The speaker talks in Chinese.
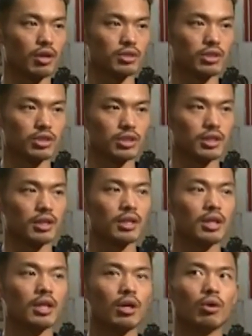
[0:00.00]
协调好这个时
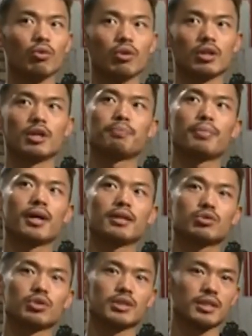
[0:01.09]
间。我一
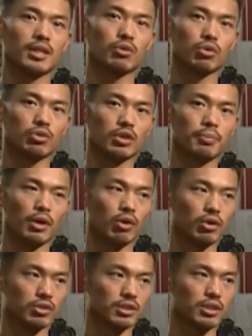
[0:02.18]
般去参加活动
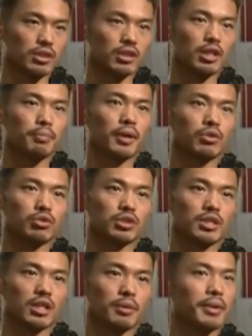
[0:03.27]
和拍广告时间，一
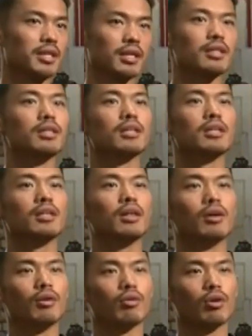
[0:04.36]
般都是在礼拜天，
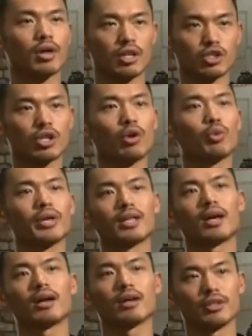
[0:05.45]
我很少
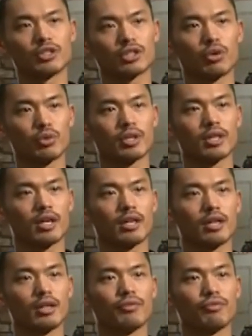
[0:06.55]
会拿，很少。就周一
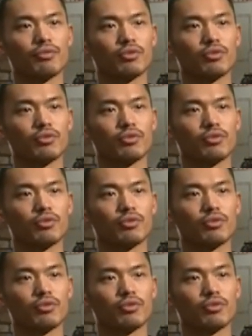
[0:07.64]
到周六